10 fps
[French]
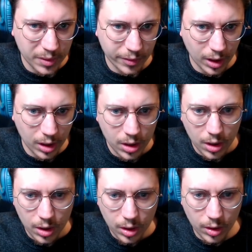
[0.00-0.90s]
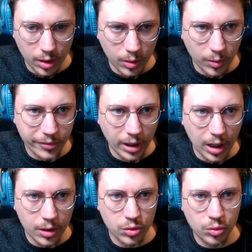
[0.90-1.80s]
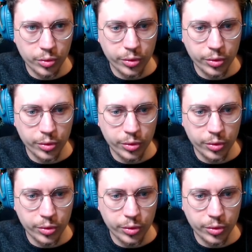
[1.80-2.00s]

mais voilà, euh, on fera du coup